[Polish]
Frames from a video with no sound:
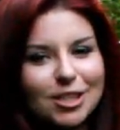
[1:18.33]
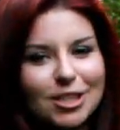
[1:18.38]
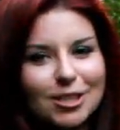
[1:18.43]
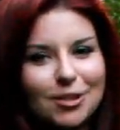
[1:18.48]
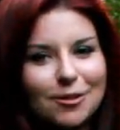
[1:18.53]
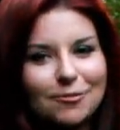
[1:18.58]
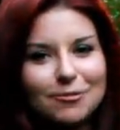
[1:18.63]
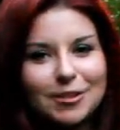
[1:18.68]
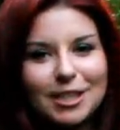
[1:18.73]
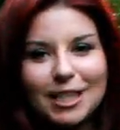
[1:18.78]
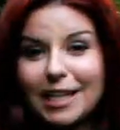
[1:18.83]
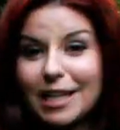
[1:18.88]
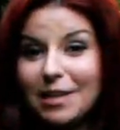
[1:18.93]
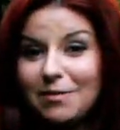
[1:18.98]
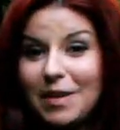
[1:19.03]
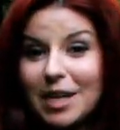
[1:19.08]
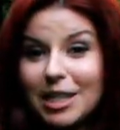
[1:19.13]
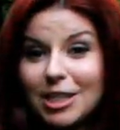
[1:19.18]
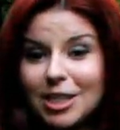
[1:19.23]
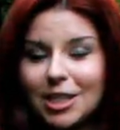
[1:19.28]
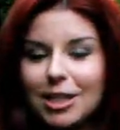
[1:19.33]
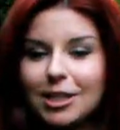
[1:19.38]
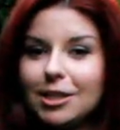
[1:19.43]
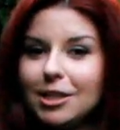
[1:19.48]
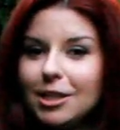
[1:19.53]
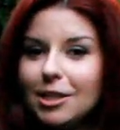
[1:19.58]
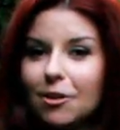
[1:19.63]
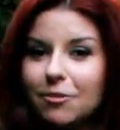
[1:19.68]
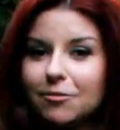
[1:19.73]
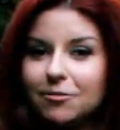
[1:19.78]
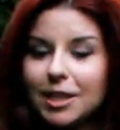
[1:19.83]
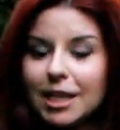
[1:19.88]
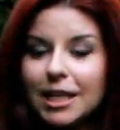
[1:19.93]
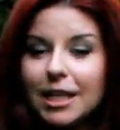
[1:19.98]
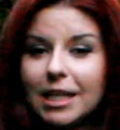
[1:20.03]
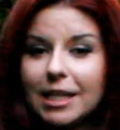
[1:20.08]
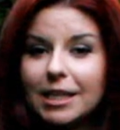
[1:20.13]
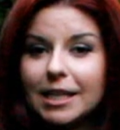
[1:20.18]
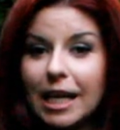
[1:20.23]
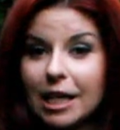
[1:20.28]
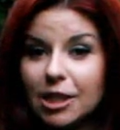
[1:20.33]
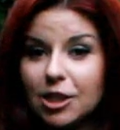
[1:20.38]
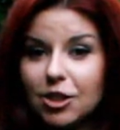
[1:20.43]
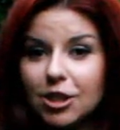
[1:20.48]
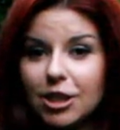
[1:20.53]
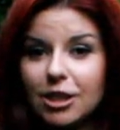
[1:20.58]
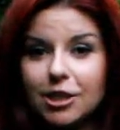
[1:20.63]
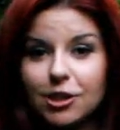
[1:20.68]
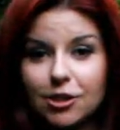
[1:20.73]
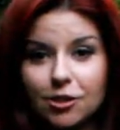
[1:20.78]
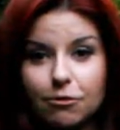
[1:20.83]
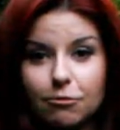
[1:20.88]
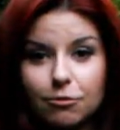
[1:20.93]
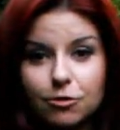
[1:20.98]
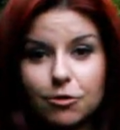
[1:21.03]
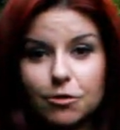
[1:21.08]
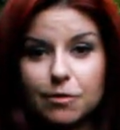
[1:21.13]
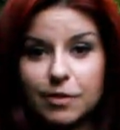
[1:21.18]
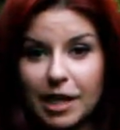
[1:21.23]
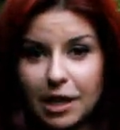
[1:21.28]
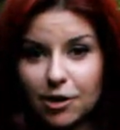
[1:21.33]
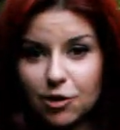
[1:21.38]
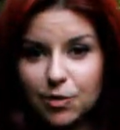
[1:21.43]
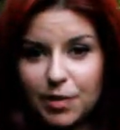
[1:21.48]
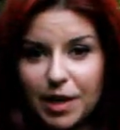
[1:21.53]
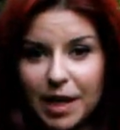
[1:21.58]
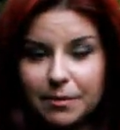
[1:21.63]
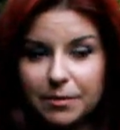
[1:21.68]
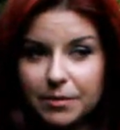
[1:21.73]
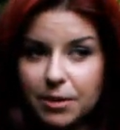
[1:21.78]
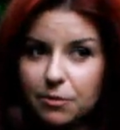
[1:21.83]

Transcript: że są w TK Maxie i o wiele tańsze niż tą, którą ja kupiłam.